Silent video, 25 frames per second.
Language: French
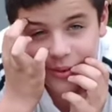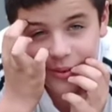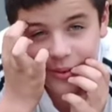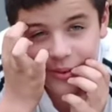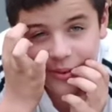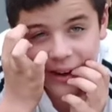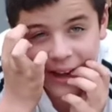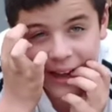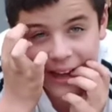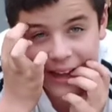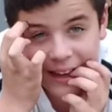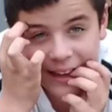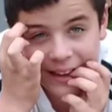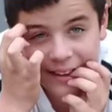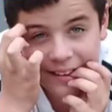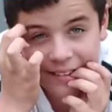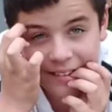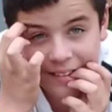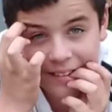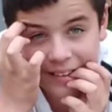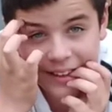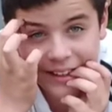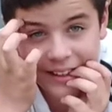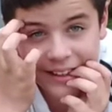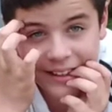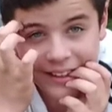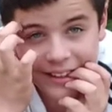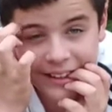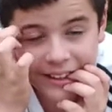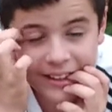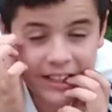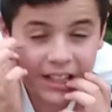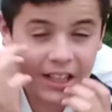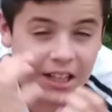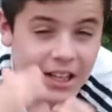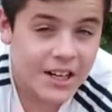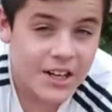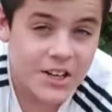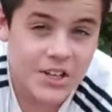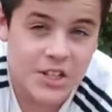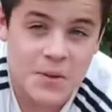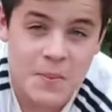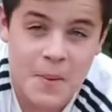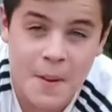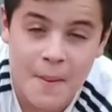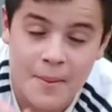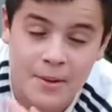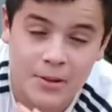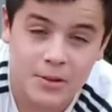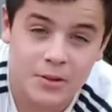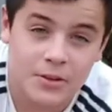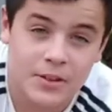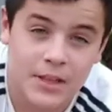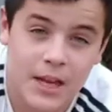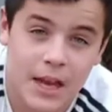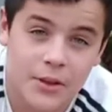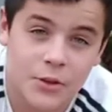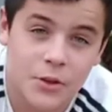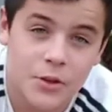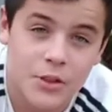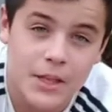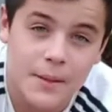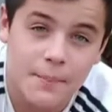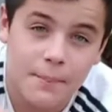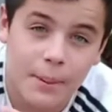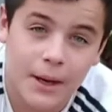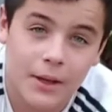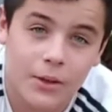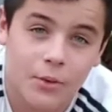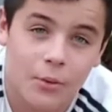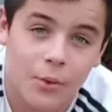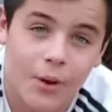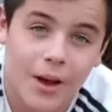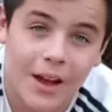Ouais. Je dis pas pas sur ça, deuxième prénom.